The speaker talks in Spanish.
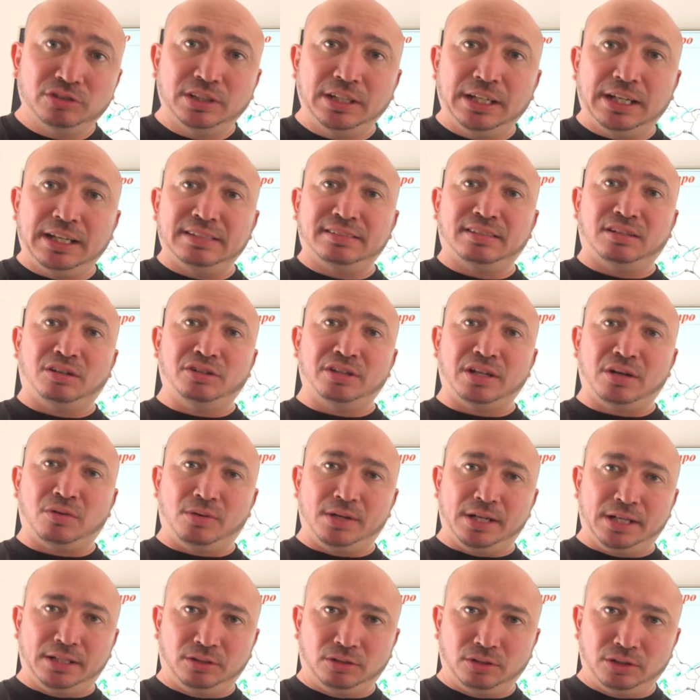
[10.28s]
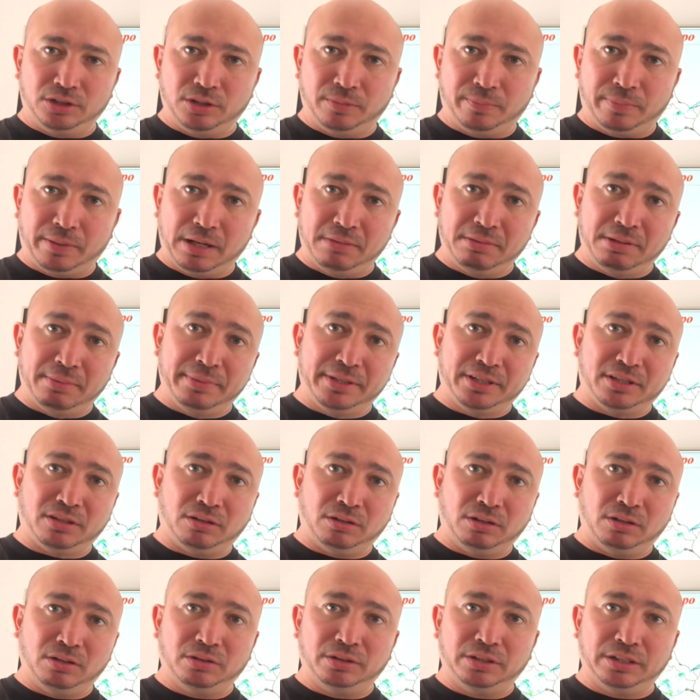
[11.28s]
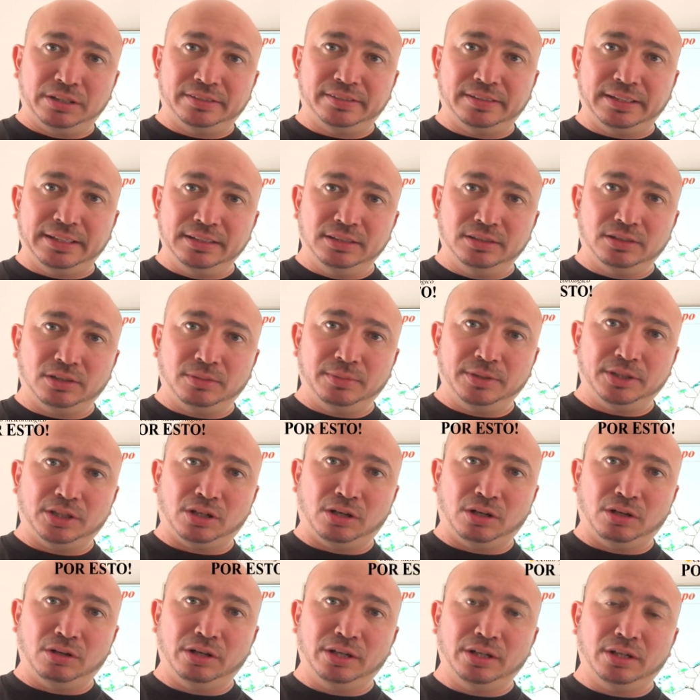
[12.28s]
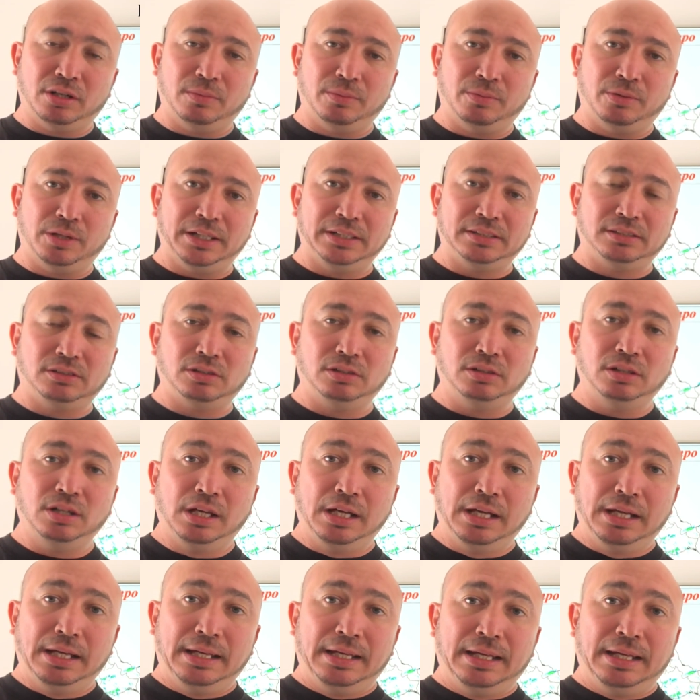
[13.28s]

buenos días. Les saluda Juan Antonio Palma, meteorólogo del Centro Meteorológico por esto.